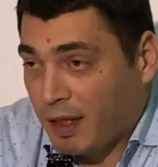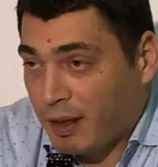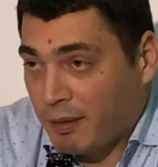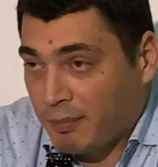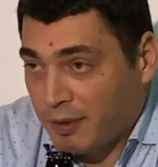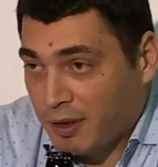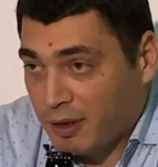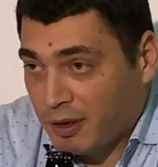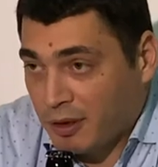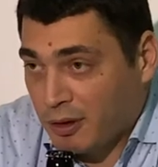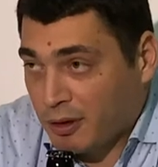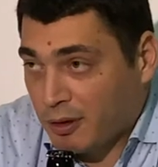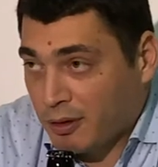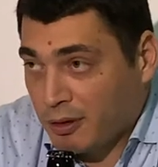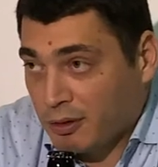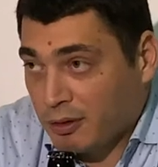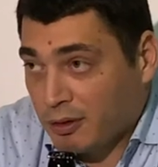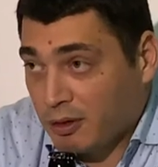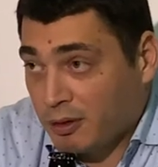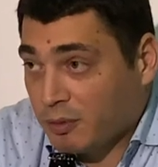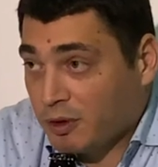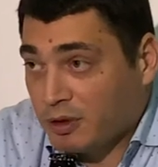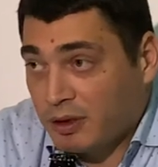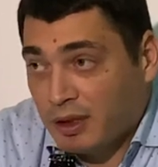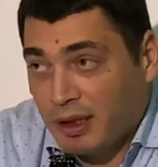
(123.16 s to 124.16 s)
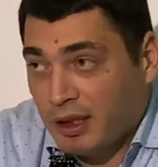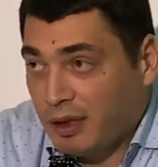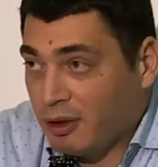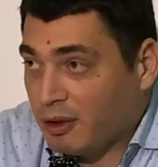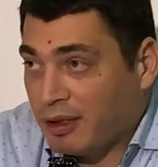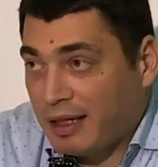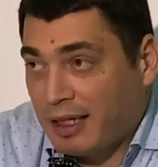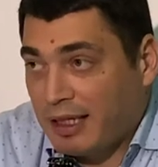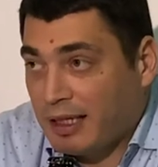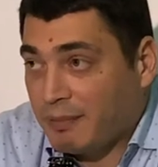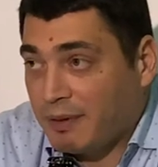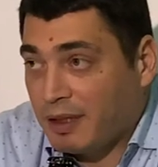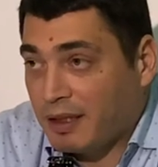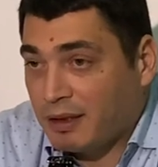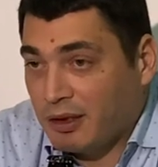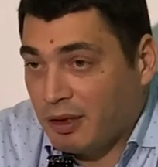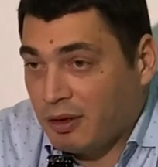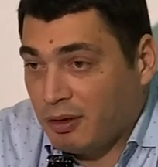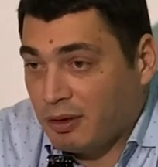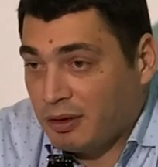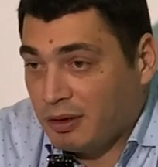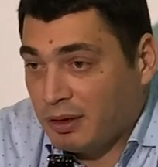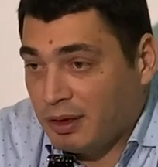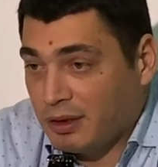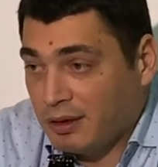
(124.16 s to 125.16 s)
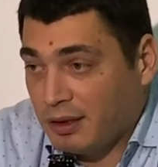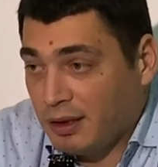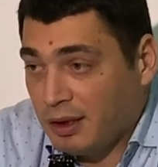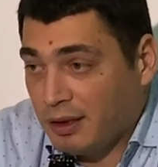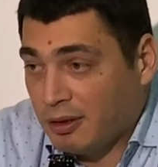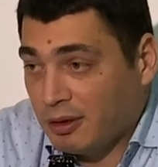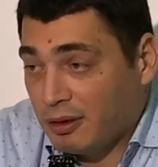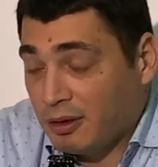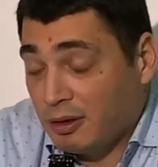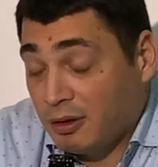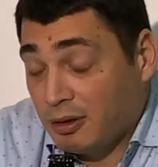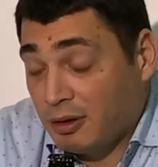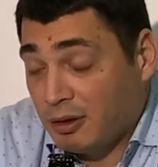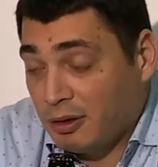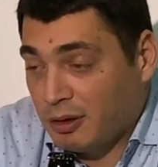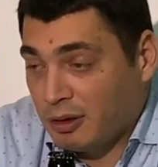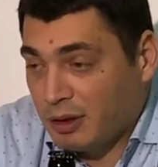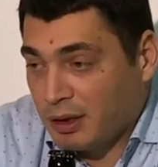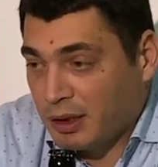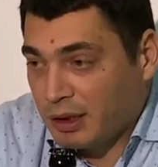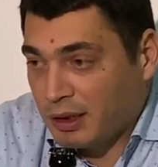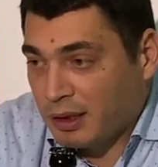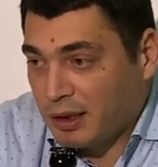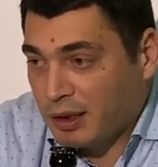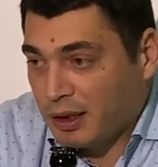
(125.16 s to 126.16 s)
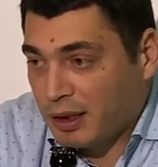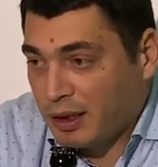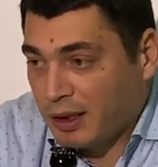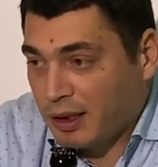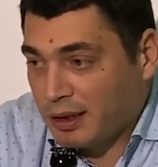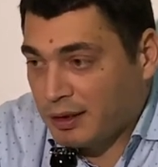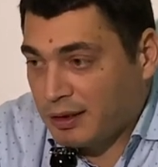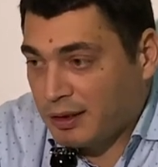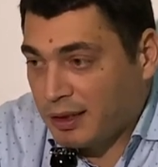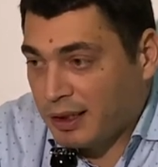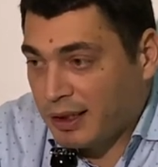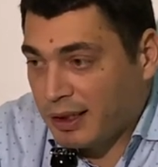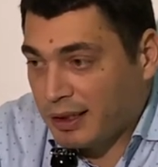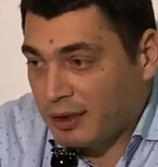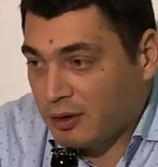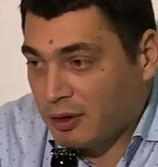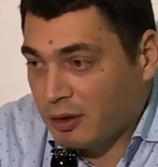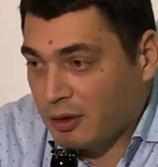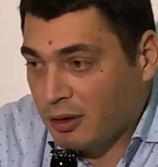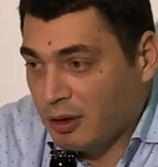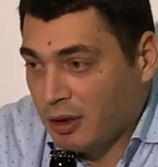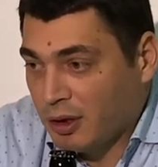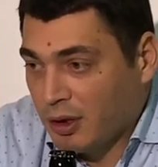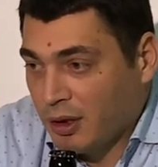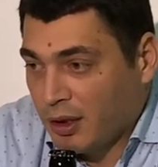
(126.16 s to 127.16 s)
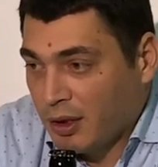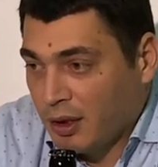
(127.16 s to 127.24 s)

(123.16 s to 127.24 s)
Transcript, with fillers: pero como te digo, cada partido es distinto. En, este caso,